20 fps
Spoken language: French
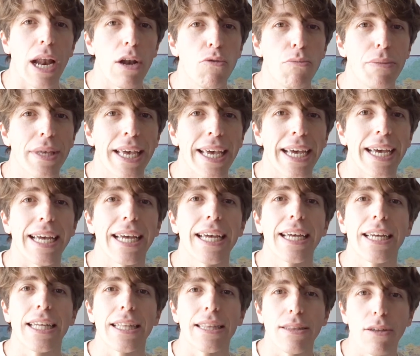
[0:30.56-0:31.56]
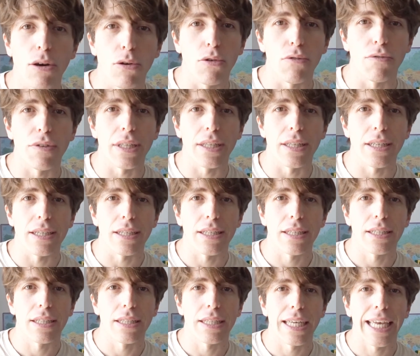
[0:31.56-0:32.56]
la lumière dans le vide.
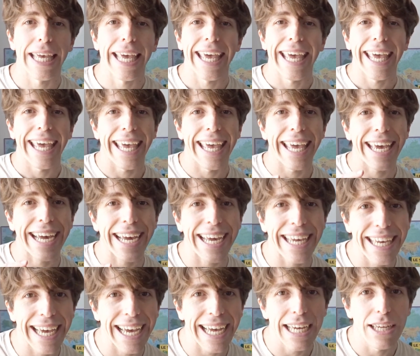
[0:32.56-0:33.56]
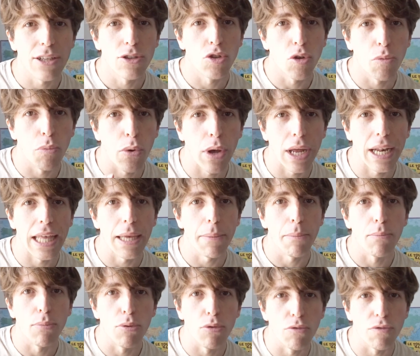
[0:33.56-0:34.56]
Et rien ne peut aller
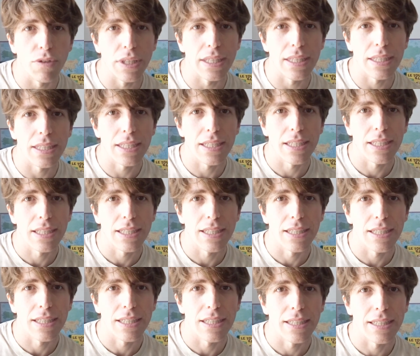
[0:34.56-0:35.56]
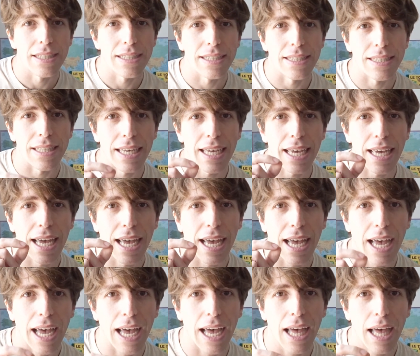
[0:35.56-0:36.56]
plus vite. C'est
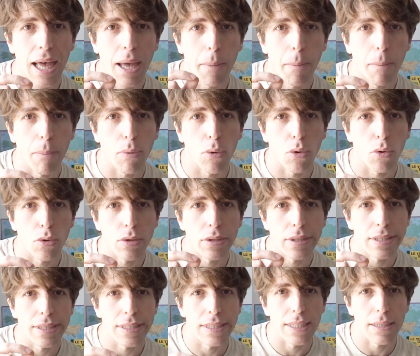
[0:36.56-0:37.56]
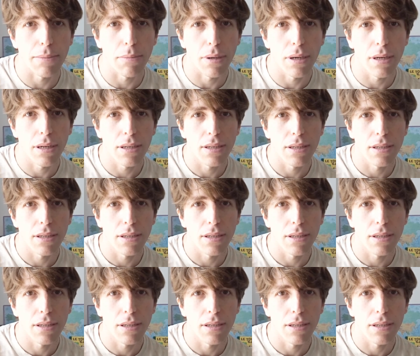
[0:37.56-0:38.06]
impossible.